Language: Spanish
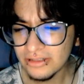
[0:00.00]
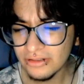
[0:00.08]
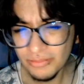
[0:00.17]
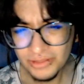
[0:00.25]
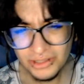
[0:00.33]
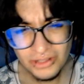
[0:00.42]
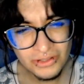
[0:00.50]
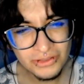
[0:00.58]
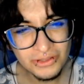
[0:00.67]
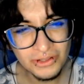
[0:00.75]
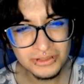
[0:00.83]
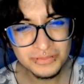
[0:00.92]
¿Cómo no
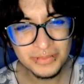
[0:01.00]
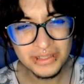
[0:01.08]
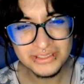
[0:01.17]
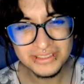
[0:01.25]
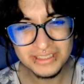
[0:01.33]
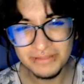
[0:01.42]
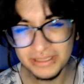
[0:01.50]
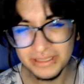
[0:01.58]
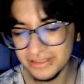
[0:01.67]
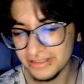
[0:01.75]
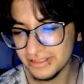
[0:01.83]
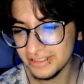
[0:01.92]
notó los pedazos de
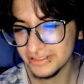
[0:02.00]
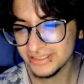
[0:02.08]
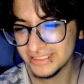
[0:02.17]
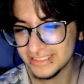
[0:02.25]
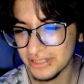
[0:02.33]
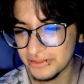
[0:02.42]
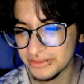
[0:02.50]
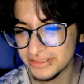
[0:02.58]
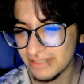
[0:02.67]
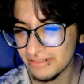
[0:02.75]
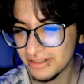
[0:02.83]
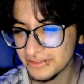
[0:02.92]
vidrio si se
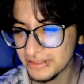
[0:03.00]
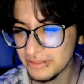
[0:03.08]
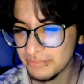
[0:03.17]
acostaba con el